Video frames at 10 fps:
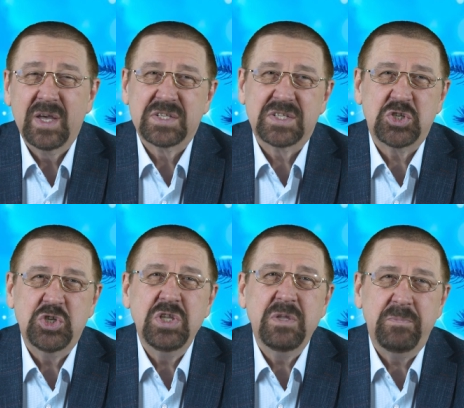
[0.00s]

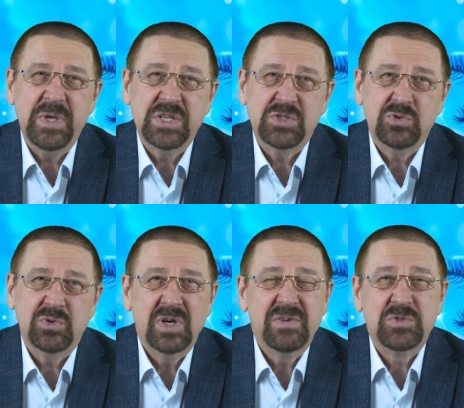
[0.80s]
сочинить
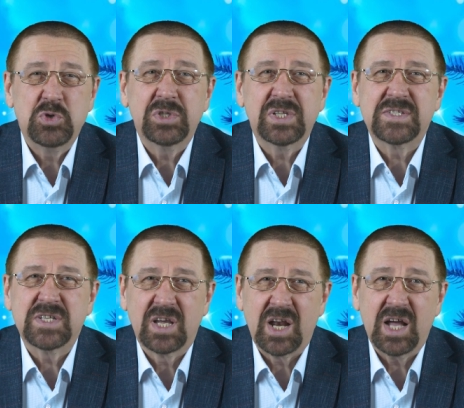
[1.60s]
песню, все это
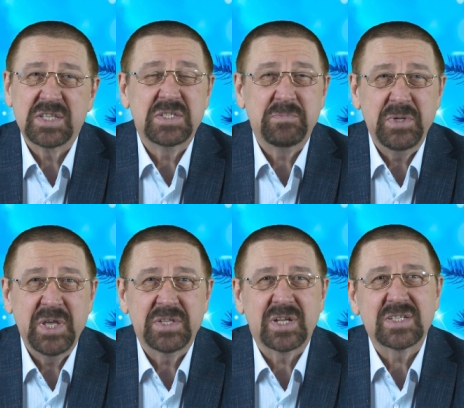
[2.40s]
сыграть,
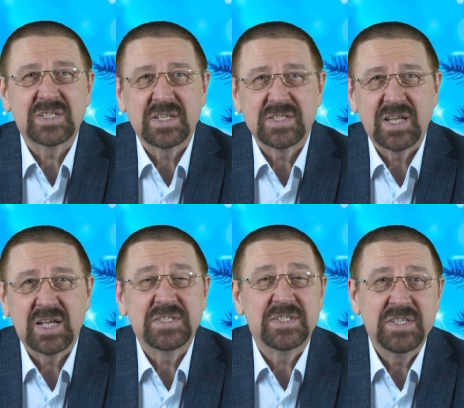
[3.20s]
спеть,
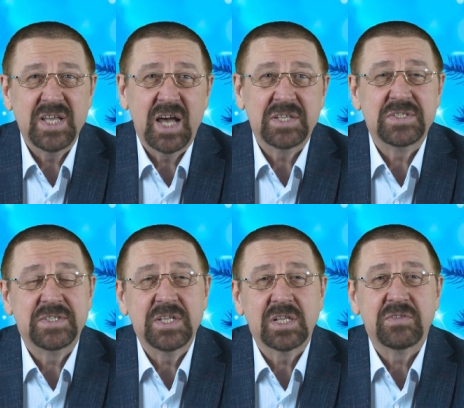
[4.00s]
рассказать, снять,
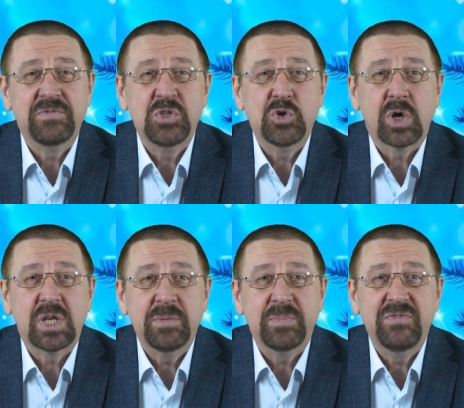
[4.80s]
сделать
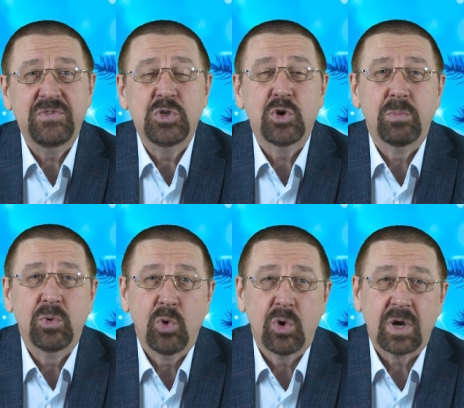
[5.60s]
видеоклип и
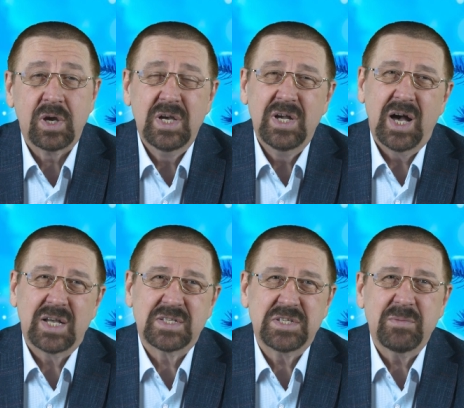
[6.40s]
видеоблог,
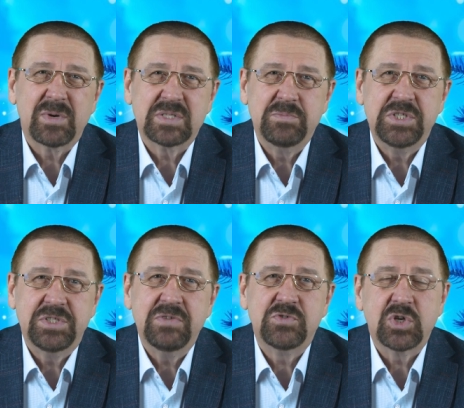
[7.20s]
а затем
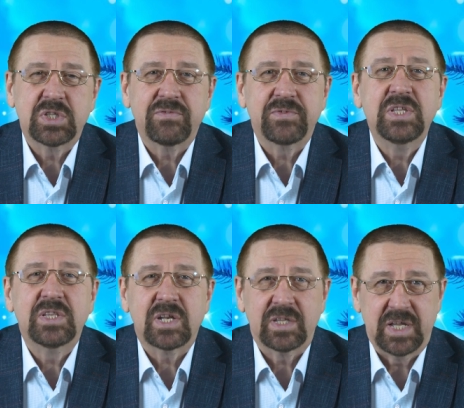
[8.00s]
разместить все это в
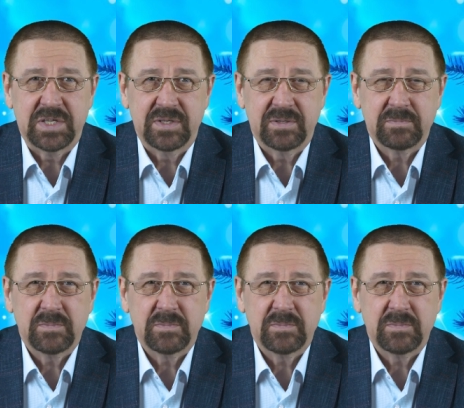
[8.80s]
интернете.